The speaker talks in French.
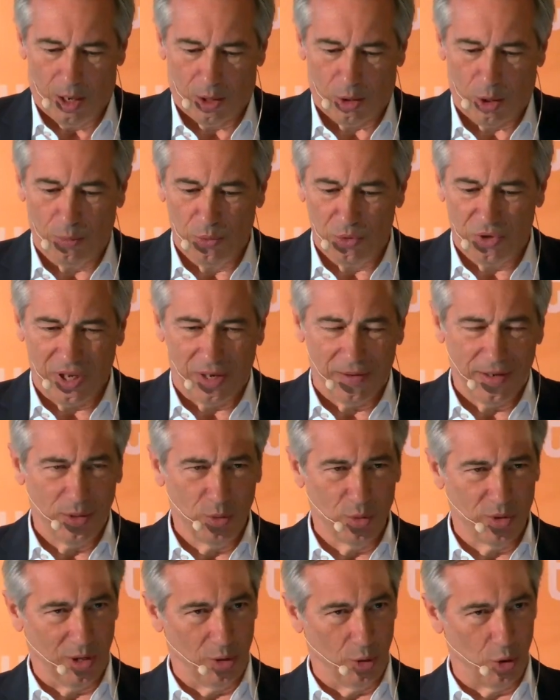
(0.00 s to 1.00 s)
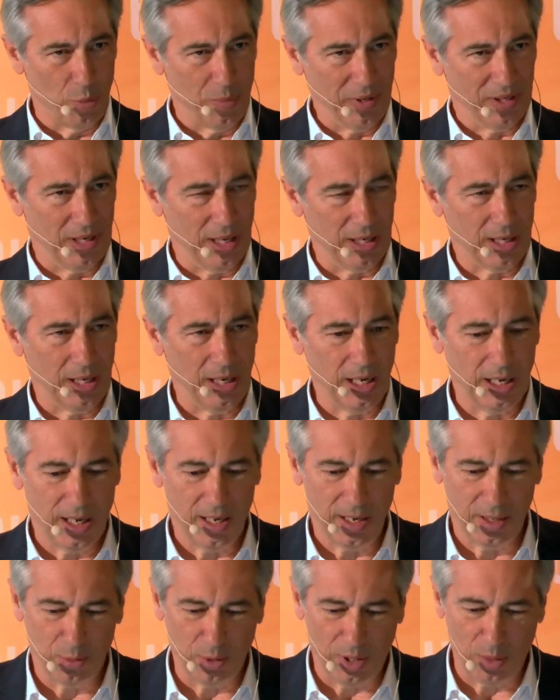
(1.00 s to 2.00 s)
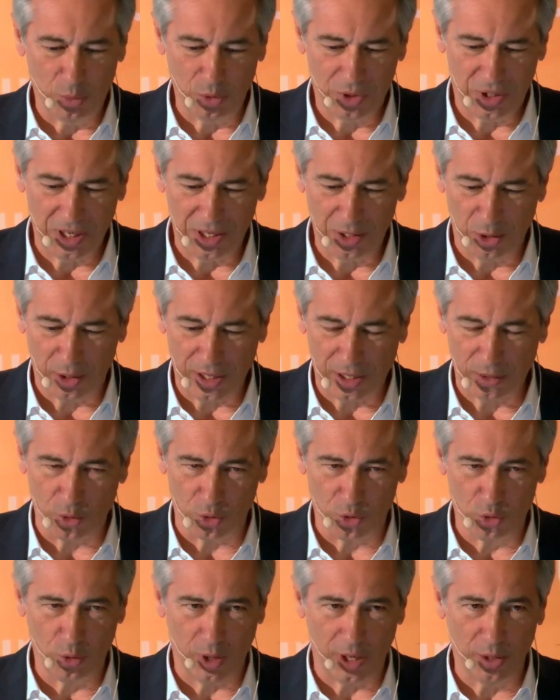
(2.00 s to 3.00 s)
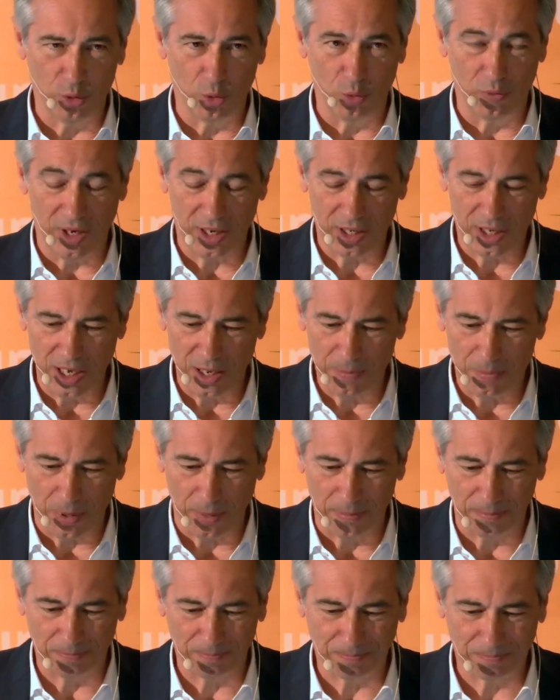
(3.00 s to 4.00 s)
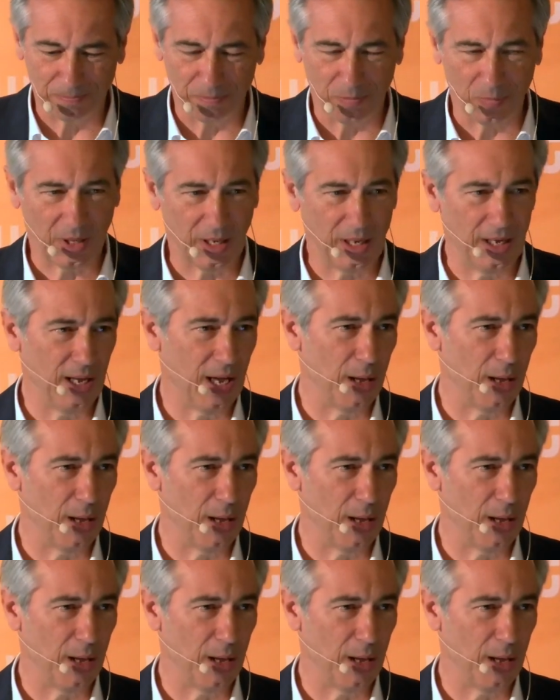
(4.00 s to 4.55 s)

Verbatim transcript: Comme vous le savez, nous allons remettre les clés de la boutique dans quelques jours à une nouvelle équipe. Et